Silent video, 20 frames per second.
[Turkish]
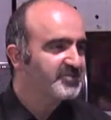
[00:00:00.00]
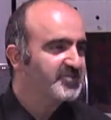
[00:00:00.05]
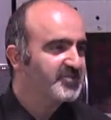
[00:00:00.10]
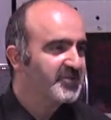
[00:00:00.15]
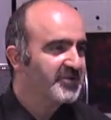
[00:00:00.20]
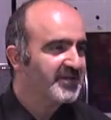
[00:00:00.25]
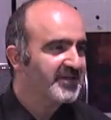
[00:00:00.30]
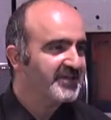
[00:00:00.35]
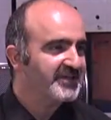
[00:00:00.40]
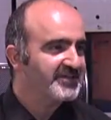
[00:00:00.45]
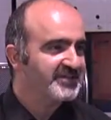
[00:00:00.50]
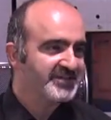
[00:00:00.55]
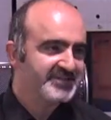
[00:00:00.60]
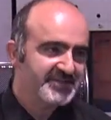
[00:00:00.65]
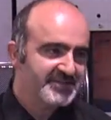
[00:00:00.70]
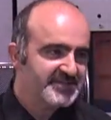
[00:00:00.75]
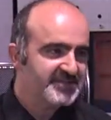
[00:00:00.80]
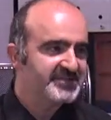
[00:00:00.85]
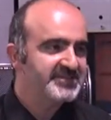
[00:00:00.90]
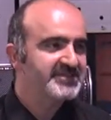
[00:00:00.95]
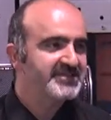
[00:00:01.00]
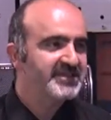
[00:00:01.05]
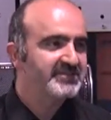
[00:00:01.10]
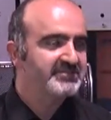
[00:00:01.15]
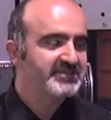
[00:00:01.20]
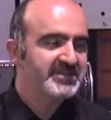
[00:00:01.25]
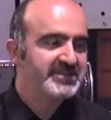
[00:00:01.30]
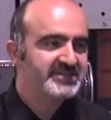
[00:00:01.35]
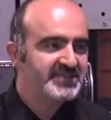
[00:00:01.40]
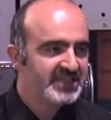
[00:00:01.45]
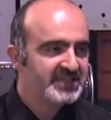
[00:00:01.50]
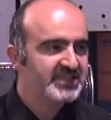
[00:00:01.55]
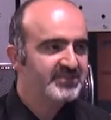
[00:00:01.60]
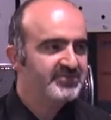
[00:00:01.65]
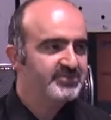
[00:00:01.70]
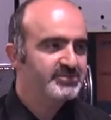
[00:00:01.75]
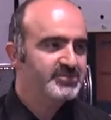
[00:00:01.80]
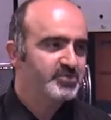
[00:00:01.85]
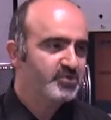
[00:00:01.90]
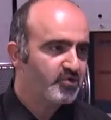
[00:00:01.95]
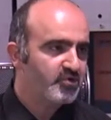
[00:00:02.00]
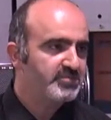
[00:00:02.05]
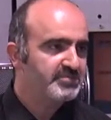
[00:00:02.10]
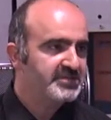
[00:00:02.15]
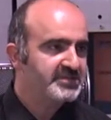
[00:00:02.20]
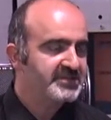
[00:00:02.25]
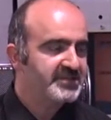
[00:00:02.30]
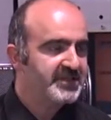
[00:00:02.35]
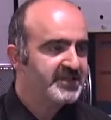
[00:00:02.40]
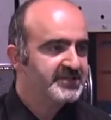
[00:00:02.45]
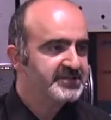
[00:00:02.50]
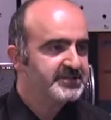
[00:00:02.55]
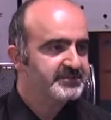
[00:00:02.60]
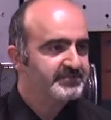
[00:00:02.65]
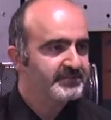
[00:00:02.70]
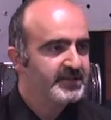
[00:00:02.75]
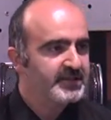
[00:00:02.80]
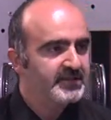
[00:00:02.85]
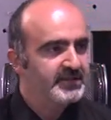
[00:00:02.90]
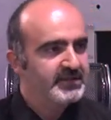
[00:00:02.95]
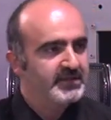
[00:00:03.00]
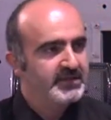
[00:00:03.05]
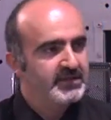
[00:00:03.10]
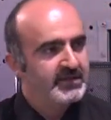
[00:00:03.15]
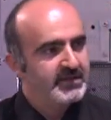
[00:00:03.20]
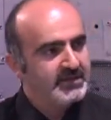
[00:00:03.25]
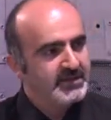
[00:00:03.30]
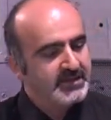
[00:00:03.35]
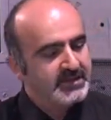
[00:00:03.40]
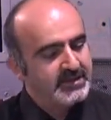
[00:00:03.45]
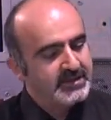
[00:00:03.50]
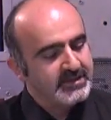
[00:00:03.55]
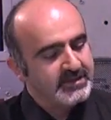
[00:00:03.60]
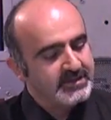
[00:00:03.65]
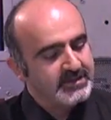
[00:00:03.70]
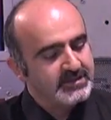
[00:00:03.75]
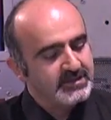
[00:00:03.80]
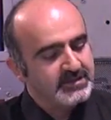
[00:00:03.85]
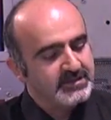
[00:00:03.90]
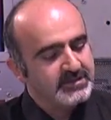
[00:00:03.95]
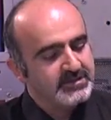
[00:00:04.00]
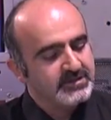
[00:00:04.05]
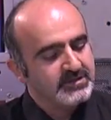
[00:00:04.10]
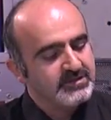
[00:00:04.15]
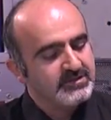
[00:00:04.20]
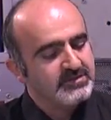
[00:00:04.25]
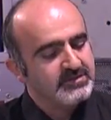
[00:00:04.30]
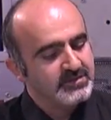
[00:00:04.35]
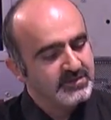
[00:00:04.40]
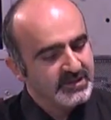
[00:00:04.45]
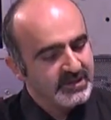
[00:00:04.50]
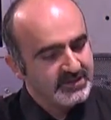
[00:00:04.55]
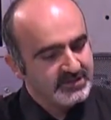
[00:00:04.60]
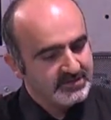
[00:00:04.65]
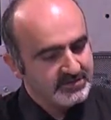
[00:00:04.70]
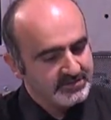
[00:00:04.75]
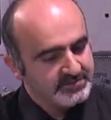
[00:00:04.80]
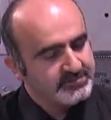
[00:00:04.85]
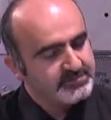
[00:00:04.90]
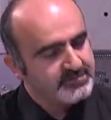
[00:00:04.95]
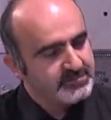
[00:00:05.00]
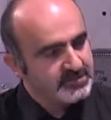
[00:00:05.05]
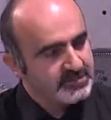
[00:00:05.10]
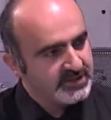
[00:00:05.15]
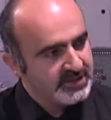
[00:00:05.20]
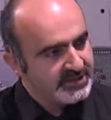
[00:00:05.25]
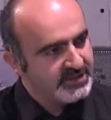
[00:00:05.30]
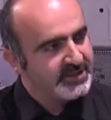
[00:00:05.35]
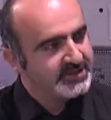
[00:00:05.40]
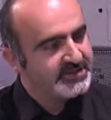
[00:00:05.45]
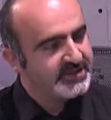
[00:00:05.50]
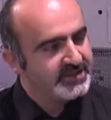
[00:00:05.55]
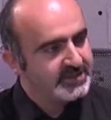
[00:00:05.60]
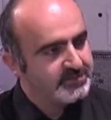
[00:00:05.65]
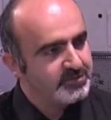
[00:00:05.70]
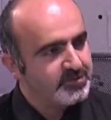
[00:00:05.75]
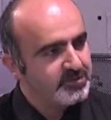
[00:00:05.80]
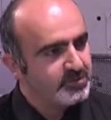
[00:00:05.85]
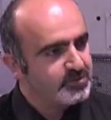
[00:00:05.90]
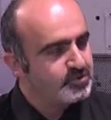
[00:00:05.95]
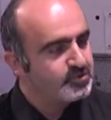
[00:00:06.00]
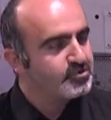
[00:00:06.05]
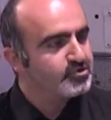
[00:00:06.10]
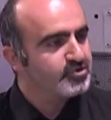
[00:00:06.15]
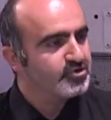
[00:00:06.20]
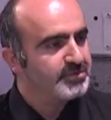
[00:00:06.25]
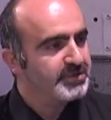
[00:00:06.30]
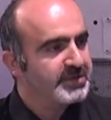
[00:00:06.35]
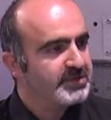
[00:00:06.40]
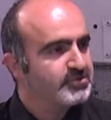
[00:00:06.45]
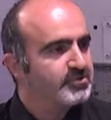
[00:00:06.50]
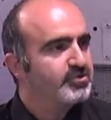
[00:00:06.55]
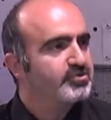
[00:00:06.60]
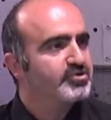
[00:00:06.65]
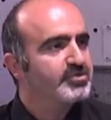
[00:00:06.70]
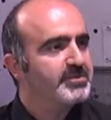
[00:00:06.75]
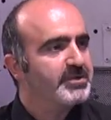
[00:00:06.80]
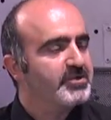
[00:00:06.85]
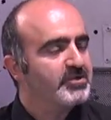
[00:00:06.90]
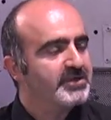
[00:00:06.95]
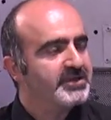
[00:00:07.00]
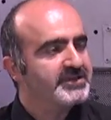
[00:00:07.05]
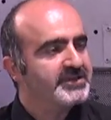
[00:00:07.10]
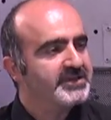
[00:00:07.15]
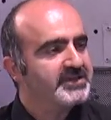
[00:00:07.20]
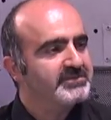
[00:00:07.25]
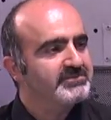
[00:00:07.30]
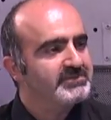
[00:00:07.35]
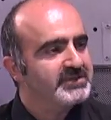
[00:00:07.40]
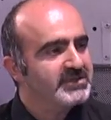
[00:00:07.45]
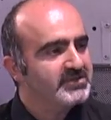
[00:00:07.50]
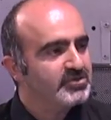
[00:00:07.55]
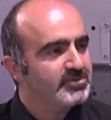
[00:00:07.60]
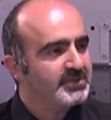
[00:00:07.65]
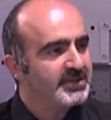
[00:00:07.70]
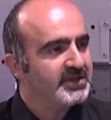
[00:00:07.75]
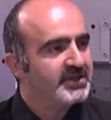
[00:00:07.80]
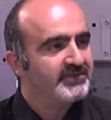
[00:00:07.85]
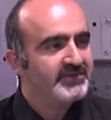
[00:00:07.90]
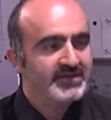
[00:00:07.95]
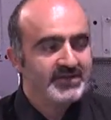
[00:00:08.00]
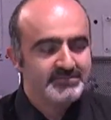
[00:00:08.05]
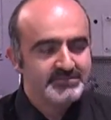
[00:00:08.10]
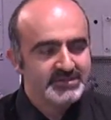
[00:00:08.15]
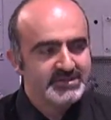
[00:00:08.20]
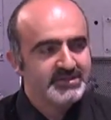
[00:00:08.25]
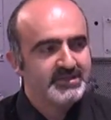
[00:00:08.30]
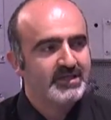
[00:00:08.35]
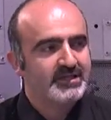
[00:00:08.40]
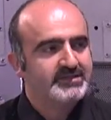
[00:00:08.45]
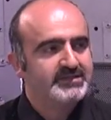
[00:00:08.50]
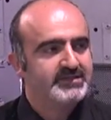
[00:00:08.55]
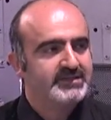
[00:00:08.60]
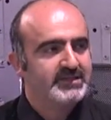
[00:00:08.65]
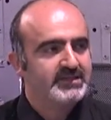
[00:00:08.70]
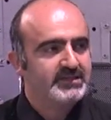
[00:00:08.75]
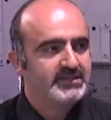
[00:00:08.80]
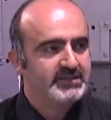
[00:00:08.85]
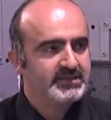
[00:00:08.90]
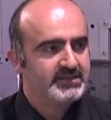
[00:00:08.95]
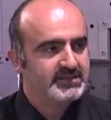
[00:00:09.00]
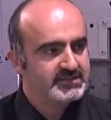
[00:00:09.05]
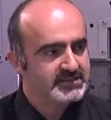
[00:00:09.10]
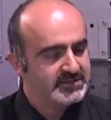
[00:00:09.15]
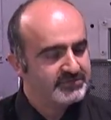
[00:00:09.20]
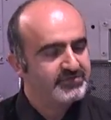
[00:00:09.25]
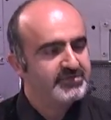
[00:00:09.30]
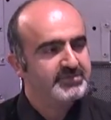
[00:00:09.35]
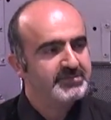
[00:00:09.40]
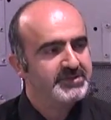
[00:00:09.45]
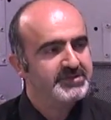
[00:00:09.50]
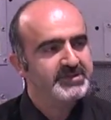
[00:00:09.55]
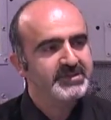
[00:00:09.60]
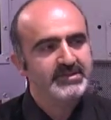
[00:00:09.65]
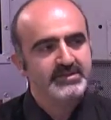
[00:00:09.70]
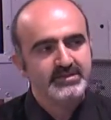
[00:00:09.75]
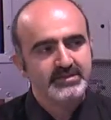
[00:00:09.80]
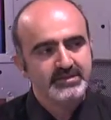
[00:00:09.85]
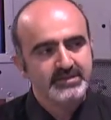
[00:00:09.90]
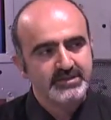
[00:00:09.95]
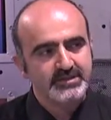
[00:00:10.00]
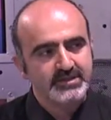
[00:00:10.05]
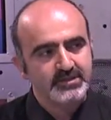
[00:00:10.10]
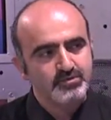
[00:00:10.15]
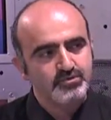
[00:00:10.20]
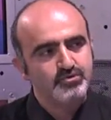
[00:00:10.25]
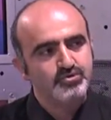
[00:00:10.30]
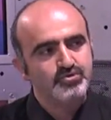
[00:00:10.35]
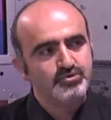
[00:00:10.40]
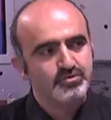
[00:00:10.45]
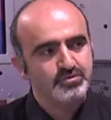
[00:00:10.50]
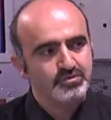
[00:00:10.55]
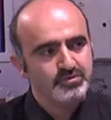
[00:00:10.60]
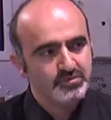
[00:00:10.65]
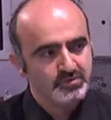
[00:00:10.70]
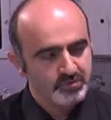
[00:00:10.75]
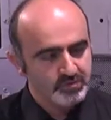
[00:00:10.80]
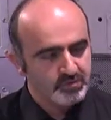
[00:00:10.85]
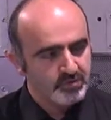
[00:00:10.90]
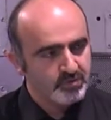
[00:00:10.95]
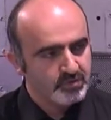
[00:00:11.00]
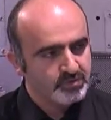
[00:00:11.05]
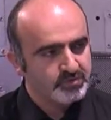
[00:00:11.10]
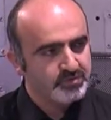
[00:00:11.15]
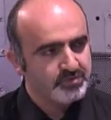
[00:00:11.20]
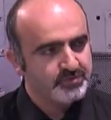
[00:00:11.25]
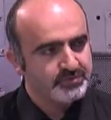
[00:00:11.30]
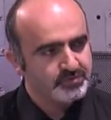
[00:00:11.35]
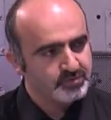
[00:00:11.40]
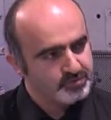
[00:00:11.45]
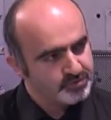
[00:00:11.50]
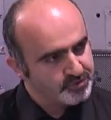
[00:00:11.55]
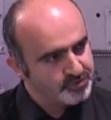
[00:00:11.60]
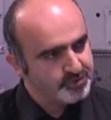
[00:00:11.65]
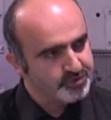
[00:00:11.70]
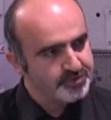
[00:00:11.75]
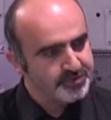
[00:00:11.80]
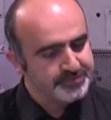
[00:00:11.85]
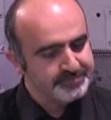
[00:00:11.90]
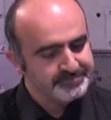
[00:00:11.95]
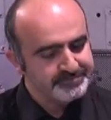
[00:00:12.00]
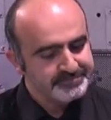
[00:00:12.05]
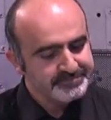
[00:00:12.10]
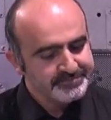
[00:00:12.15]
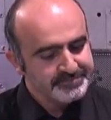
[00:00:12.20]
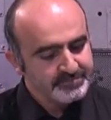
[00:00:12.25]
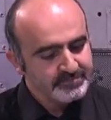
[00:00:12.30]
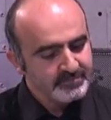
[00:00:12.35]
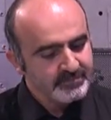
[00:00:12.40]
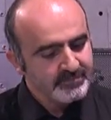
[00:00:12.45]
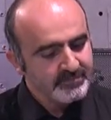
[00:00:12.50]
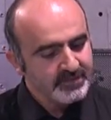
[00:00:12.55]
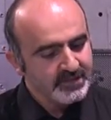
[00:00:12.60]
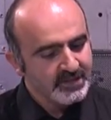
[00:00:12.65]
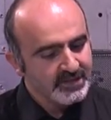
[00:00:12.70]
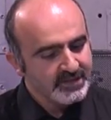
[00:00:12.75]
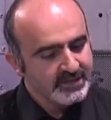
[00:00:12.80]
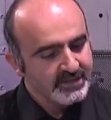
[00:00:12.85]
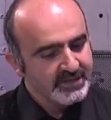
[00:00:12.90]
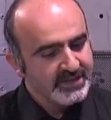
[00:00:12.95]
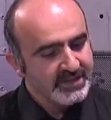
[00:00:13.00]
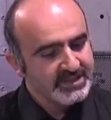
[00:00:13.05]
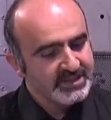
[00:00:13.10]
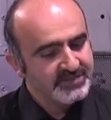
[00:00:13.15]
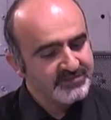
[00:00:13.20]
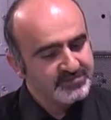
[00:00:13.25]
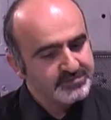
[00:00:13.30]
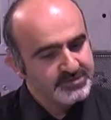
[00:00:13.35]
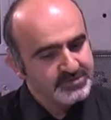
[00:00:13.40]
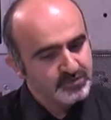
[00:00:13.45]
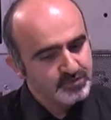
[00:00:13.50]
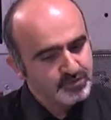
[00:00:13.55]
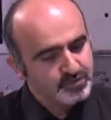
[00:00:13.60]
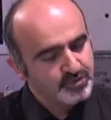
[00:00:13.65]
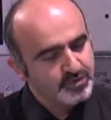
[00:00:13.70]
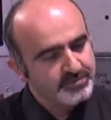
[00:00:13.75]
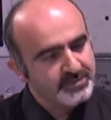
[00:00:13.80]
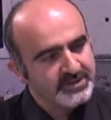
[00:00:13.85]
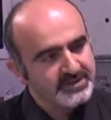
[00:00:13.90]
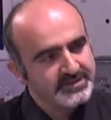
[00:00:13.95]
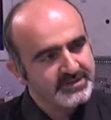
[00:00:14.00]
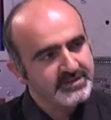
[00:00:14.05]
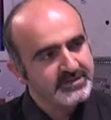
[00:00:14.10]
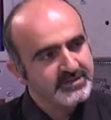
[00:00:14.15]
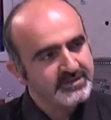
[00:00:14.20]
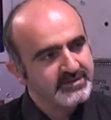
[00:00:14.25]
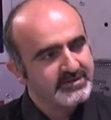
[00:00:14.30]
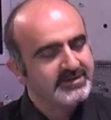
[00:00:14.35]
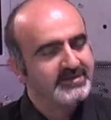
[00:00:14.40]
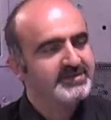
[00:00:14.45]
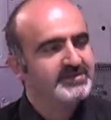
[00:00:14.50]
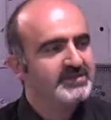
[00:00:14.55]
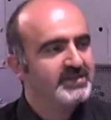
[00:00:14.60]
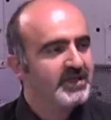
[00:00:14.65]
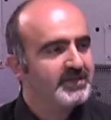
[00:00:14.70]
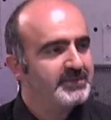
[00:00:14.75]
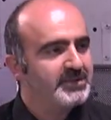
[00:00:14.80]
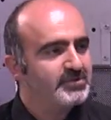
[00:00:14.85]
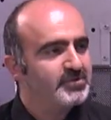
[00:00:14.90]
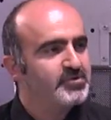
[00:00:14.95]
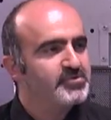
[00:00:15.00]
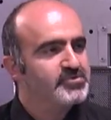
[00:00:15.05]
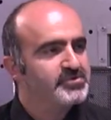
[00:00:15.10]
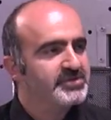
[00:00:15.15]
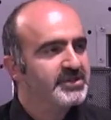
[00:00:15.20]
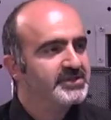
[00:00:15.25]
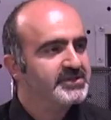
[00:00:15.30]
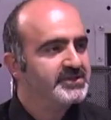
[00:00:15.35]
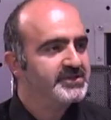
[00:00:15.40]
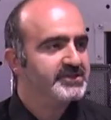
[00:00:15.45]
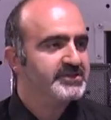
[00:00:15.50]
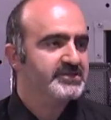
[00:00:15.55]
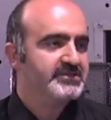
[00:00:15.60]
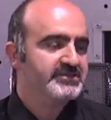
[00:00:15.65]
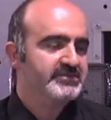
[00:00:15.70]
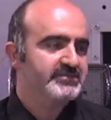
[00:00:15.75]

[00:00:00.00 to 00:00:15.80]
o yani. Ya da sizin de birlikte hedefimiz o olması lazım e, yani deneyenler biliyor 3 numara 4 numara olanların 1 numara veya 1'in altına 0.5'e e, düştüğü oldu, düşüyor. Hedefimiz durdurmak değil, tamamen gözlükten sizi